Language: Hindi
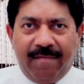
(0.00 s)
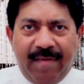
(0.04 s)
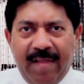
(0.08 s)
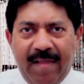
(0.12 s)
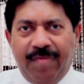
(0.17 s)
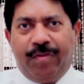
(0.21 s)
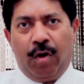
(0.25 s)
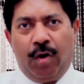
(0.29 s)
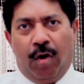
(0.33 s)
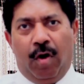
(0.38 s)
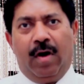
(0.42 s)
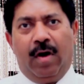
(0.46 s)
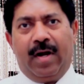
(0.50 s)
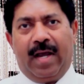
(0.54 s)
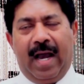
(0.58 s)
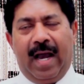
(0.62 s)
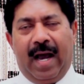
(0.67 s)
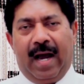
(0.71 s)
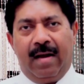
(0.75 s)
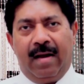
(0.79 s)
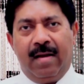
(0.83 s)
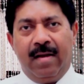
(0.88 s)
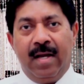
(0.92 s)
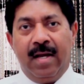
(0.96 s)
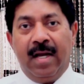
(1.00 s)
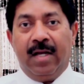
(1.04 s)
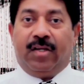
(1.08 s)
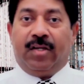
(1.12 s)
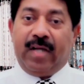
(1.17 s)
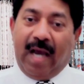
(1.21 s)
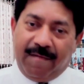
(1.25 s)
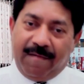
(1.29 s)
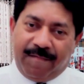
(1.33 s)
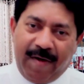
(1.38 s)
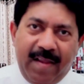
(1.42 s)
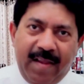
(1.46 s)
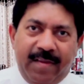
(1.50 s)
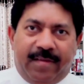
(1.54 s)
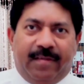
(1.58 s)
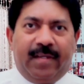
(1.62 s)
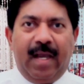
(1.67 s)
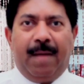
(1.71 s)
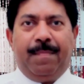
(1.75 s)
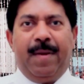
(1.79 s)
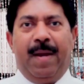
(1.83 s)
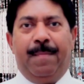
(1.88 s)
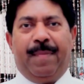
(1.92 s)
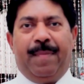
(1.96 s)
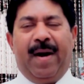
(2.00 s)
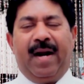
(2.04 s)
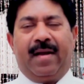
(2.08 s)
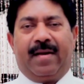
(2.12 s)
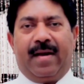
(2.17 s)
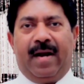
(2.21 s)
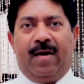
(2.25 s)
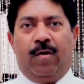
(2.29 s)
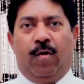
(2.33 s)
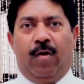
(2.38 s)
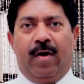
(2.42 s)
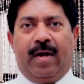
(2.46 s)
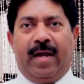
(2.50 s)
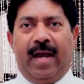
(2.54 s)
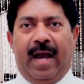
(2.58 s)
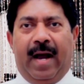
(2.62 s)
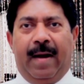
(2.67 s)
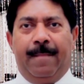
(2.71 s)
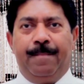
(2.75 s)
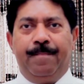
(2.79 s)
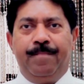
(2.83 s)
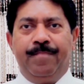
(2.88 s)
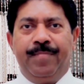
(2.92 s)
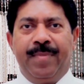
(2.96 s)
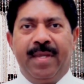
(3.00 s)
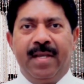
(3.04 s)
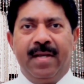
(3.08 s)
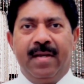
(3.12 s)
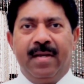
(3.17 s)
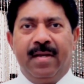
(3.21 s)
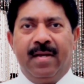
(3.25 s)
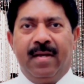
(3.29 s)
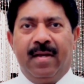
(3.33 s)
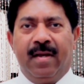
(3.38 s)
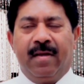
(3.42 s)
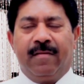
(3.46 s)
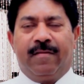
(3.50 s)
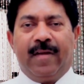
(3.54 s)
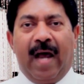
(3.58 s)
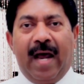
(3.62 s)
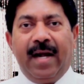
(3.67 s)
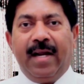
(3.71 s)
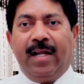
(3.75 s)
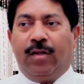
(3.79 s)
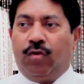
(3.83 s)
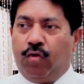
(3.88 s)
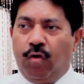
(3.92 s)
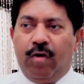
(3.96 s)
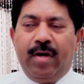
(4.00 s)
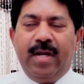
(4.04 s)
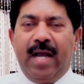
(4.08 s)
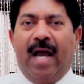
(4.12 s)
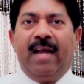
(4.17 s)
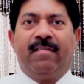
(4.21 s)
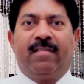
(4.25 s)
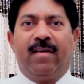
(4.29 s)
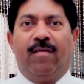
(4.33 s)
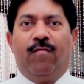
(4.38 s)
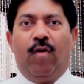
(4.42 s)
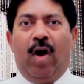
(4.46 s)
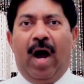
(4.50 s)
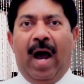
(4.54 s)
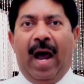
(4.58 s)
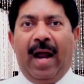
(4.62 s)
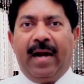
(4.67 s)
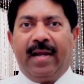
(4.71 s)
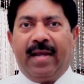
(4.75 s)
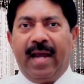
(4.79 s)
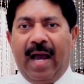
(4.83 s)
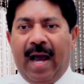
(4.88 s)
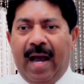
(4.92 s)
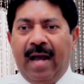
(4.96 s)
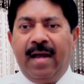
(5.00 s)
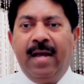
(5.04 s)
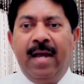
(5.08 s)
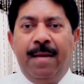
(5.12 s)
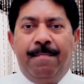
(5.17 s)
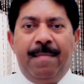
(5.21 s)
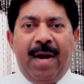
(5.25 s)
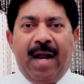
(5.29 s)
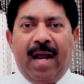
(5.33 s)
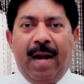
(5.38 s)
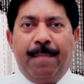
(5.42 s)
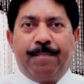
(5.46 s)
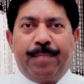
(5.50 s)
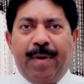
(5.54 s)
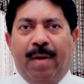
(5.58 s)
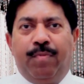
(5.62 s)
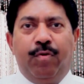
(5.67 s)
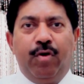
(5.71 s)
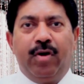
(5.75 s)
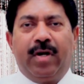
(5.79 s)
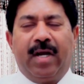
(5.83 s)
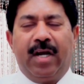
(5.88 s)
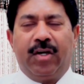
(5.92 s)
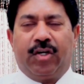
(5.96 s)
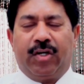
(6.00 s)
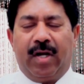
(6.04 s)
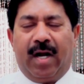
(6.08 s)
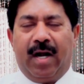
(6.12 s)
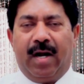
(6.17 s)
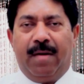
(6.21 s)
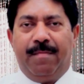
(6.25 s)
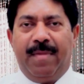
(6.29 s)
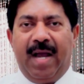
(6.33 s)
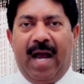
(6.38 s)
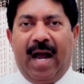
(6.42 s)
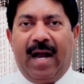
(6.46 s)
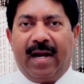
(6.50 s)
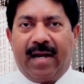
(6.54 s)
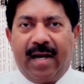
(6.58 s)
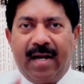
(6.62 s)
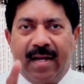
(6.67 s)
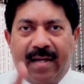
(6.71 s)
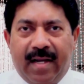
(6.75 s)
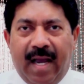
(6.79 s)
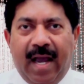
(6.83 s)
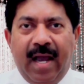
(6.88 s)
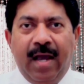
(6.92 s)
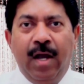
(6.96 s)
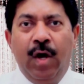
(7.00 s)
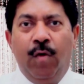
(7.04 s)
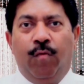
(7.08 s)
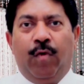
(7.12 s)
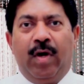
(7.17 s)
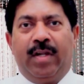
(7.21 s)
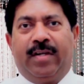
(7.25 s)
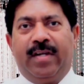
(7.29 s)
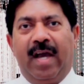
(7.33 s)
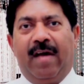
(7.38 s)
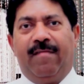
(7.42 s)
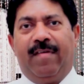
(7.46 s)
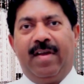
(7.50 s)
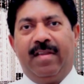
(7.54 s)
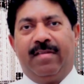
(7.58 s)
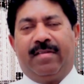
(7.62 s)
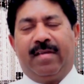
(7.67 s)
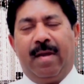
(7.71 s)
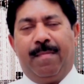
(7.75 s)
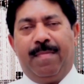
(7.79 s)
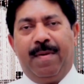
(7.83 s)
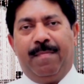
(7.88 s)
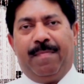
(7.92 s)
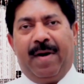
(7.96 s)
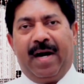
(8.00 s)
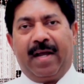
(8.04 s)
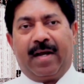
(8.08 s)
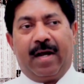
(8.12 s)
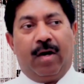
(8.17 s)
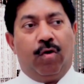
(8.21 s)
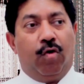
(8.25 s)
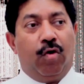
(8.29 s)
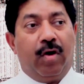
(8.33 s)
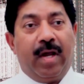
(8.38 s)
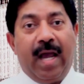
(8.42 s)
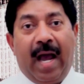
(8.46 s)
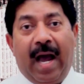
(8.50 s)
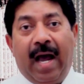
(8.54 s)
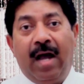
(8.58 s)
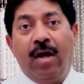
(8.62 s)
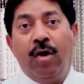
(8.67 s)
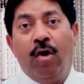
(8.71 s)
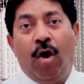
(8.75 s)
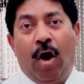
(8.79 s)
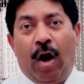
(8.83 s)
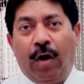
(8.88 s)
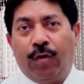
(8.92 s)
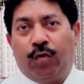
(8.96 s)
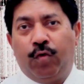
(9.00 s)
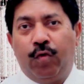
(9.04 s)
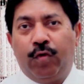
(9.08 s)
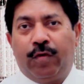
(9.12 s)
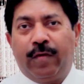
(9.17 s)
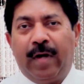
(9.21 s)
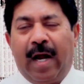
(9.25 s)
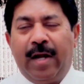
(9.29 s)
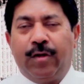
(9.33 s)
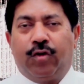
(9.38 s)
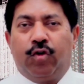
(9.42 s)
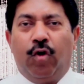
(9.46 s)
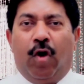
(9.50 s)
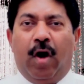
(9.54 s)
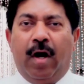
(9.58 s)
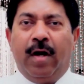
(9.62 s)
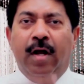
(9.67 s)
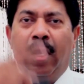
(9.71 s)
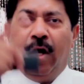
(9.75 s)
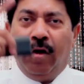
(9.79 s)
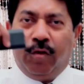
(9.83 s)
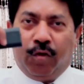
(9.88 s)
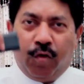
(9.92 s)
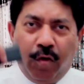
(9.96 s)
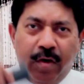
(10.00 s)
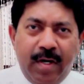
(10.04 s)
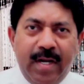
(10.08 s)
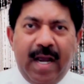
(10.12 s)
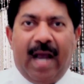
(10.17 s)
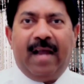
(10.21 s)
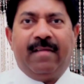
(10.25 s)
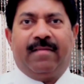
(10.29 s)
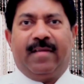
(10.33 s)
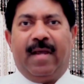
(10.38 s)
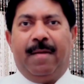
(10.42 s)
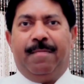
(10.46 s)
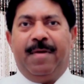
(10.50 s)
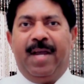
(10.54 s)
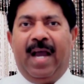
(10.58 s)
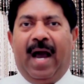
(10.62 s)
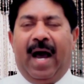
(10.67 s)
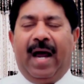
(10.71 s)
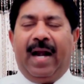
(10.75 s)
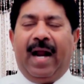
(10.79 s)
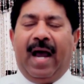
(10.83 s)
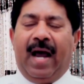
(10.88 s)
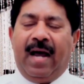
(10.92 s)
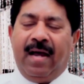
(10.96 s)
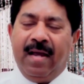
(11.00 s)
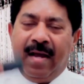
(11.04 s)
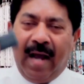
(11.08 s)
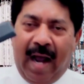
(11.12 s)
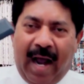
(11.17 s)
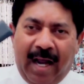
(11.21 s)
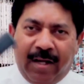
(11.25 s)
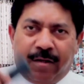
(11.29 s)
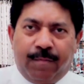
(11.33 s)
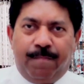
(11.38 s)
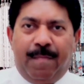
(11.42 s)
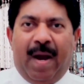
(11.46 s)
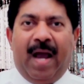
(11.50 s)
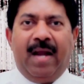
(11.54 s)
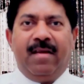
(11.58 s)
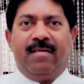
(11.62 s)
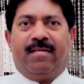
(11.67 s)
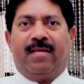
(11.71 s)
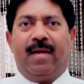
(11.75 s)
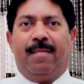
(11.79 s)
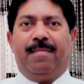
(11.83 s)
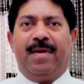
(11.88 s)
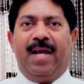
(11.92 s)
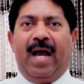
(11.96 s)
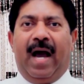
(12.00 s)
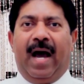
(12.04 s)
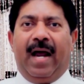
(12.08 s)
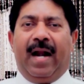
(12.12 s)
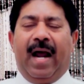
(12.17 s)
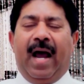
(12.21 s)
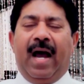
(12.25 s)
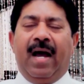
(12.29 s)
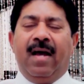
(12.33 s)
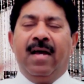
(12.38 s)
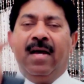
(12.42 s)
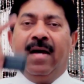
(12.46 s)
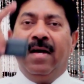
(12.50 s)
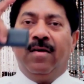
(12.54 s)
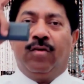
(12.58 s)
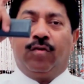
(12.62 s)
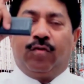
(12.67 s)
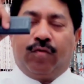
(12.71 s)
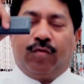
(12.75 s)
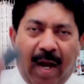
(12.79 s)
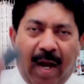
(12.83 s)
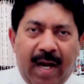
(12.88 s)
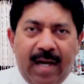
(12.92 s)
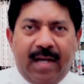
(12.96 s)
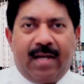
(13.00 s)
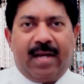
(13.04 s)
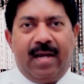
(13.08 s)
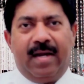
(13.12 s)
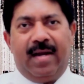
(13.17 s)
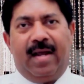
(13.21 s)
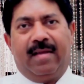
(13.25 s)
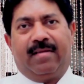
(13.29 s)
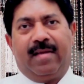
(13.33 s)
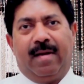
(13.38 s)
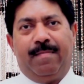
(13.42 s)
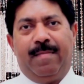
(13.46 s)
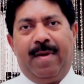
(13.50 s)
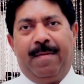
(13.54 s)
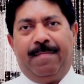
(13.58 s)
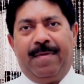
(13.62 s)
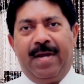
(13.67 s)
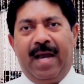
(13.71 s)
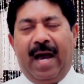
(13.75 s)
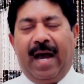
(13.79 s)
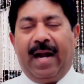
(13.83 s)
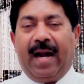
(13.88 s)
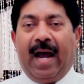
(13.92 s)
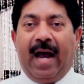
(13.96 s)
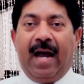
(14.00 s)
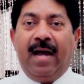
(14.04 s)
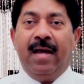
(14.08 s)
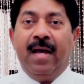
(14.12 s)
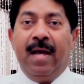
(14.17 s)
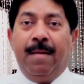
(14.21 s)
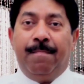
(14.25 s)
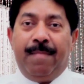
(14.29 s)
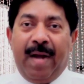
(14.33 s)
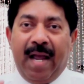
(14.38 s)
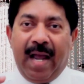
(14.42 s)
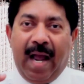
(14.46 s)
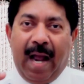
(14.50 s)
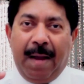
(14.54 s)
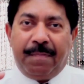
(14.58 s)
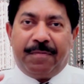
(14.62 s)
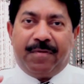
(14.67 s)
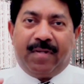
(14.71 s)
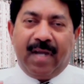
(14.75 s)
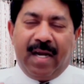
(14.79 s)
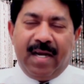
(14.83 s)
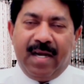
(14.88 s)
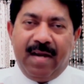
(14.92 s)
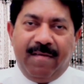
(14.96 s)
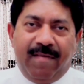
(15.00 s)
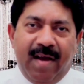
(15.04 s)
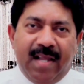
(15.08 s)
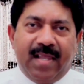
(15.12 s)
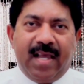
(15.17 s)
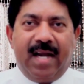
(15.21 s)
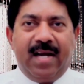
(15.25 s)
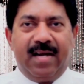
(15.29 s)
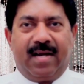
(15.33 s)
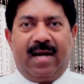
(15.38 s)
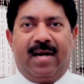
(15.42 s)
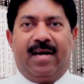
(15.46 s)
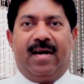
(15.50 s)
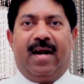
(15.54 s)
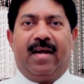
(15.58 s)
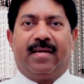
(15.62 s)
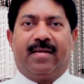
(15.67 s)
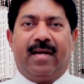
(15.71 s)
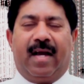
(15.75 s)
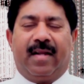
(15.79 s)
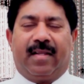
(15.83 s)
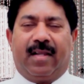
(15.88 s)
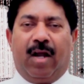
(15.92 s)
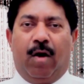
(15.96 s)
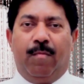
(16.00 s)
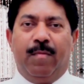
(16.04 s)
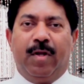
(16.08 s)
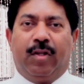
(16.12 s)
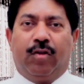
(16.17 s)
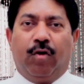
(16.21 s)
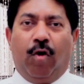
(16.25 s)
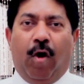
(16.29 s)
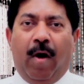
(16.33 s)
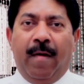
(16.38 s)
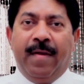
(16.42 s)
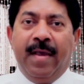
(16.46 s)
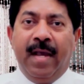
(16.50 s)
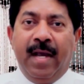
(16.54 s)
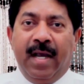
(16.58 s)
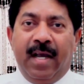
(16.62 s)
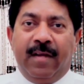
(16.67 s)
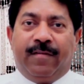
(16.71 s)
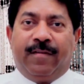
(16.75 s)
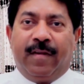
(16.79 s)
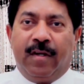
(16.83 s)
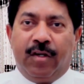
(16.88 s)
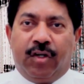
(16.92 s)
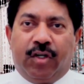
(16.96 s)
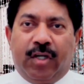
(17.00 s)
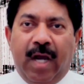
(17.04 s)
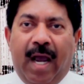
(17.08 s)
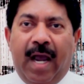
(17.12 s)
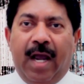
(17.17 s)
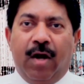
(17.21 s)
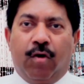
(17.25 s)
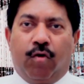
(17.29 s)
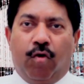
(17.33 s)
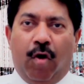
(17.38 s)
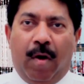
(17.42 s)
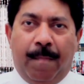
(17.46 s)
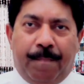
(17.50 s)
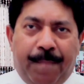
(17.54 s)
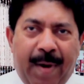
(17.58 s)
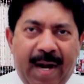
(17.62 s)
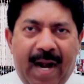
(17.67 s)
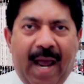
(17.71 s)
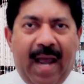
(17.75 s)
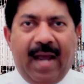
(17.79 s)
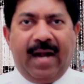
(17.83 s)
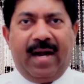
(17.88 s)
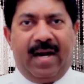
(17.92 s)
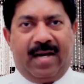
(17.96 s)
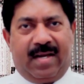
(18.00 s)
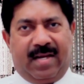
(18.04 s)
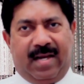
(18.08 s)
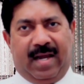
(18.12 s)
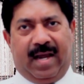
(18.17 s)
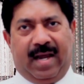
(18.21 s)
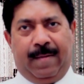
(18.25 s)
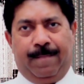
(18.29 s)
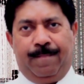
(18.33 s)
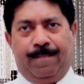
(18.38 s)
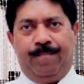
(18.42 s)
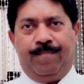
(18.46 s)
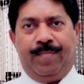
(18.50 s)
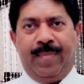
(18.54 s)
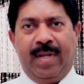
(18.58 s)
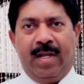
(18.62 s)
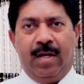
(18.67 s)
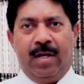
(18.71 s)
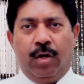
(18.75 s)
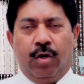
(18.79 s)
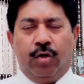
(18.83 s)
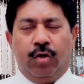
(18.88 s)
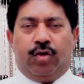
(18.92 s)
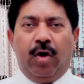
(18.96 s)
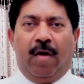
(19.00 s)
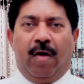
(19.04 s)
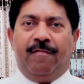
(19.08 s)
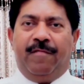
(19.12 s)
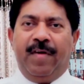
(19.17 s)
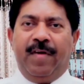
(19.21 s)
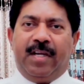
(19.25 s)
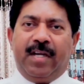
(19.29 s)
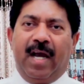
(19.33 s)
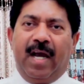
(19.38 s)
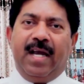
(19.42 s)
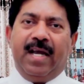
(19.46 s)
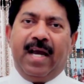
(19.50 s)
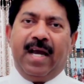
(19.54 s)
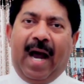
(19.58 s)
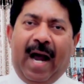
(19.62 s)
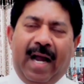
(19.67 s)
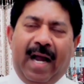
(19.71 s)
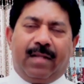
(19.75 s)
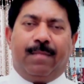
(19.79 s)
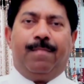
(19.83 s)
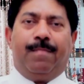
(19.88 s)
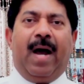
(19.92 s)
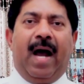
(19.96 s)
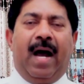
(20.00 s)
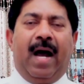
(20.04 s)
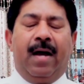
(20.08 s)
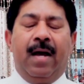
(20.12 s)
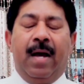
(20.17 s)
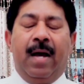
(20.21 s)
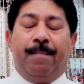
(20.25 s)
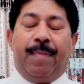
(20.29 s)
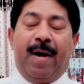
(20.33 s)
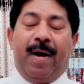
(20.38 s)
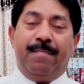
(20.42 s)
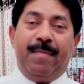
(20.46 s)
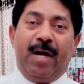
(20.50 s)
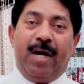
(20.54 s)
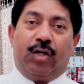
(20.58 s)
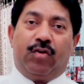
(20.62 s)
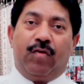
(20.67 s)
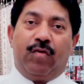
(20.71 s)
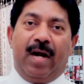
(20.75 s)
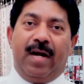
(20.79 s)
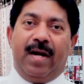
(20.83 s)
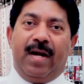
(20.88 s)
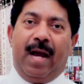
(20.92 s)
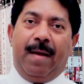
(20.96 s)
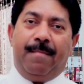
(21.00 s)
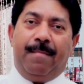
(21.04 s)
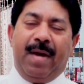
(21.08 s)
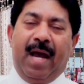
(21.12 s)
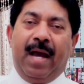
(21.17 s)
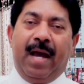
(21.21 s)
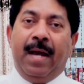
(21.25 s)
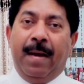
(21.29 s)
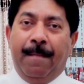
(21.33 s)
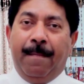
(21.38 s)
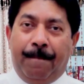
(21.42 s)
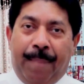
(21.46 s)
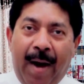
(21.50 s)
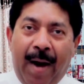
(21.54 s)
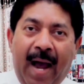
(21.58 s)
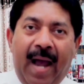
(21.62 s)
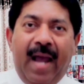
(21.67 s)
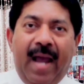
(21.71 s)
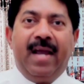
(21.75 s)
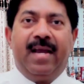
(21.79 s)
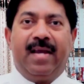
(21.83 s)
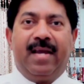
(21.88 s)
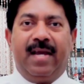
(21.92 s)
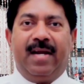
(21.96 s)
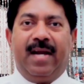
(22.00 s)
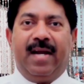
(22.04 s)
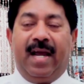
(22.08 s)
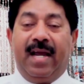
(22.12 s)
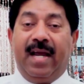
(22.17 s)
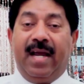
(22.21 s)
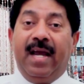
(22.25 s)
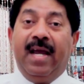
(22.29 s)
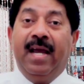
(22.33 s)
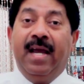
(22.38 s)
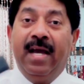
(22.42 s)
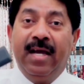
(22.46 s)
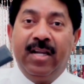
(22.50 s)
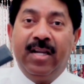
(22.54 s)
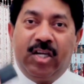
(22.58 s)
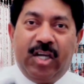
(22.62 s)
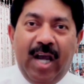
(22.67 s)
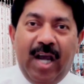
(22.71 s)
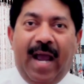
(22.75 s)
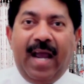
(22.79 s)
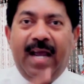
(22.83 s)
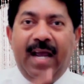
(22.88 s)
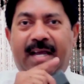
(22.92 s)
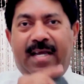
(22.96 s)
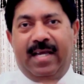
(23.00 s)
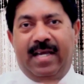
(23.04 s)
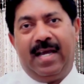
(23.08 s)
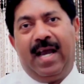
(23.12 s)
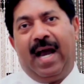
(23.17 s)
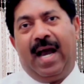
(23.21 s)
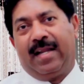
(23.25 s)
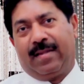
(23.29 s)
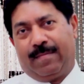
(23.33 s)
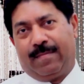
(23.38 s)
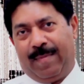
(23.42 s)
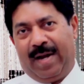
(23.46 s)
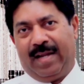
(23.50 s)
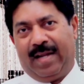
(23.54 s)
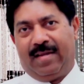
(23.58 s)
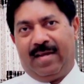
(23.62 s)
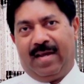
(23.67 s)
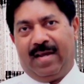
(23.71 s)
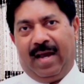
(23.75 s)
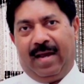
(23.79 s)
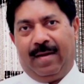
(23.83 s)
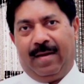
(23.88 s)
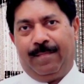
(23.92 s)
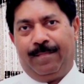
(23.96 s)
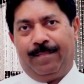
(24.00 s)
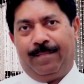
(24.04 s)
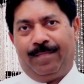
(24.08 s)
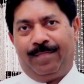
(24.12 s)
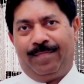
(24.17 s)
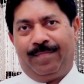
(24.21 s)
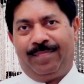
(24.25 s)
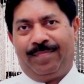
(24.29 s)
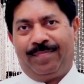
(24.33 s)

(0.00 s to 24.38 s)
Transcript: जयवंत हो गया जयवंत से भी बढ़कर हो गया सारी दुनिया से वो हार गया मगर प्रभु के शरण में आकर के वो जैवन से भी बढ़कर हो गया और दूसरा चोर दुनिया से भी हारा आसमान से भी हारा स्वर्ग की नजर में भी हारा मैं आपसे निवेदन करना चाहता हूं मित्रों इस जय को बनाए रखिए जो विजयी आत्मा परमेश्वर ने हमें भय की नहीं जय की आत्मा दी है